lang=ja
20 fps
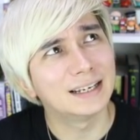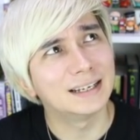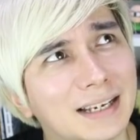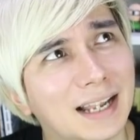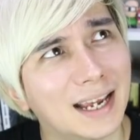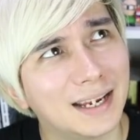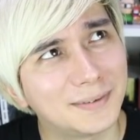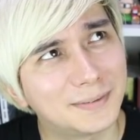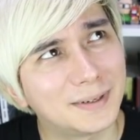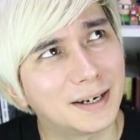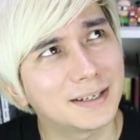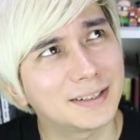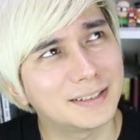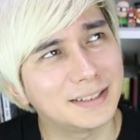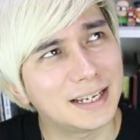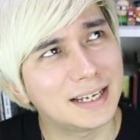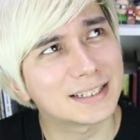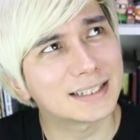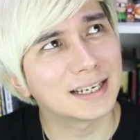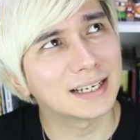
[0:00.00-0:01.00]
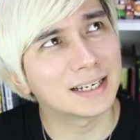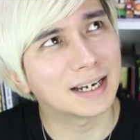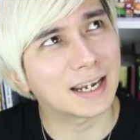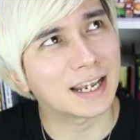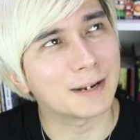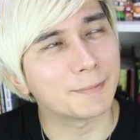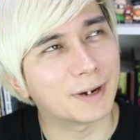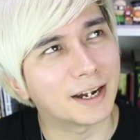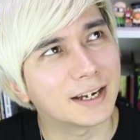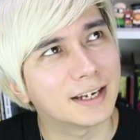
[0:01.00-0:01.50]
ライフハック姉さんが
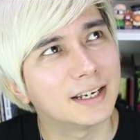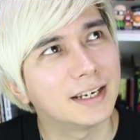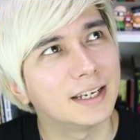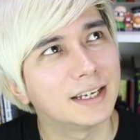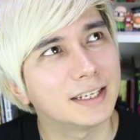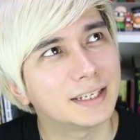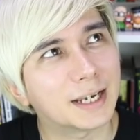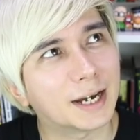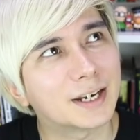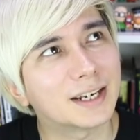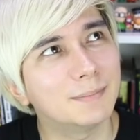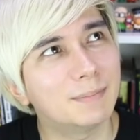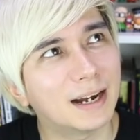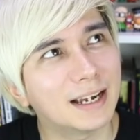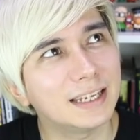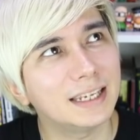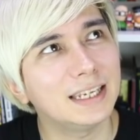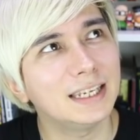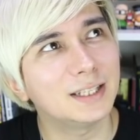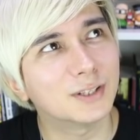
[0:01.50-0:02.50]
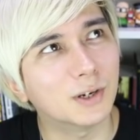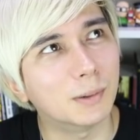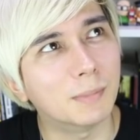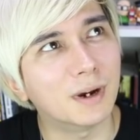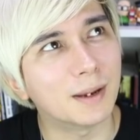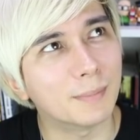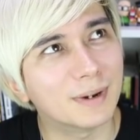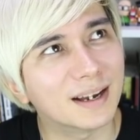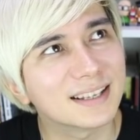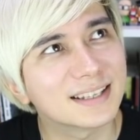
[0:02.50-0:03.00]
いればひゃくばいいいと
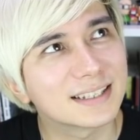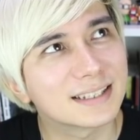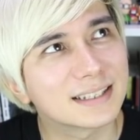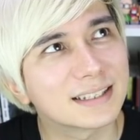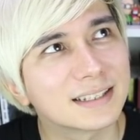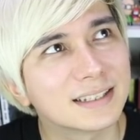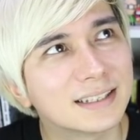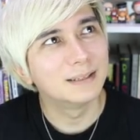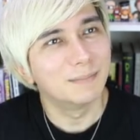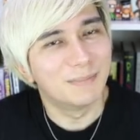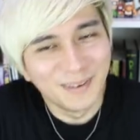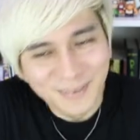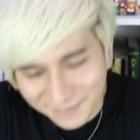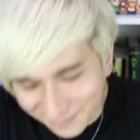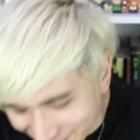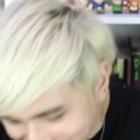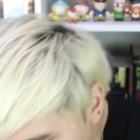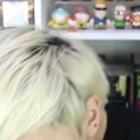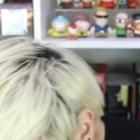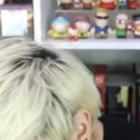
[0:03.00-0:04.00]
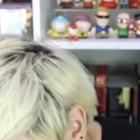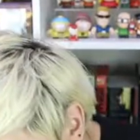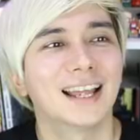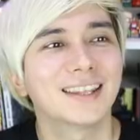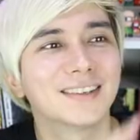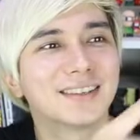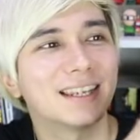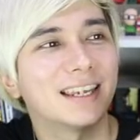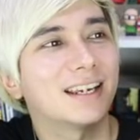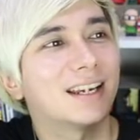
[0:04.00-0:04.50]
思います。あ
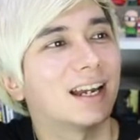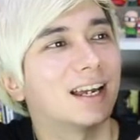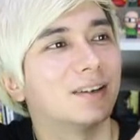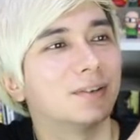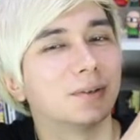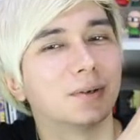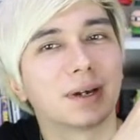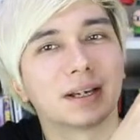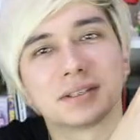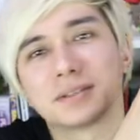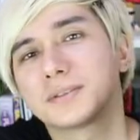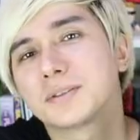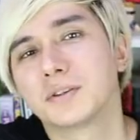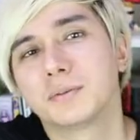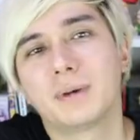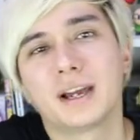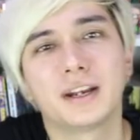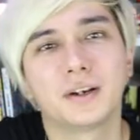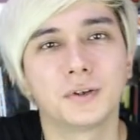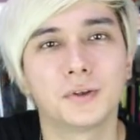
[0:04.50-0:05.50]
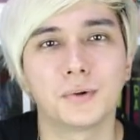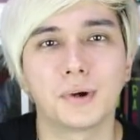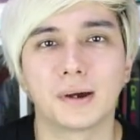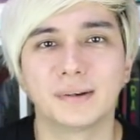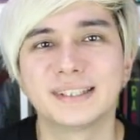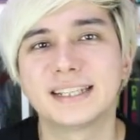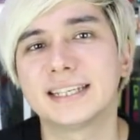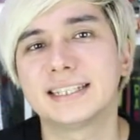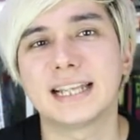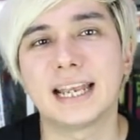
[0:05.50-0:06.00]
と前回の動画とその前の動画
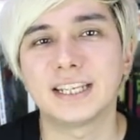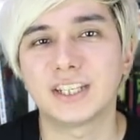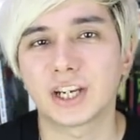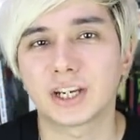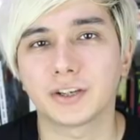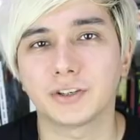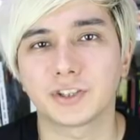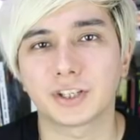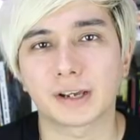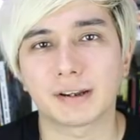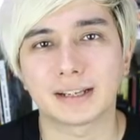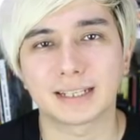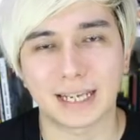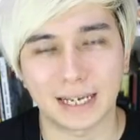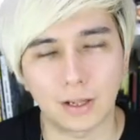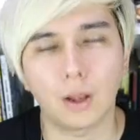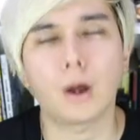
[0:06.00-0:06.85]
はぜひぜひチェックしてくださ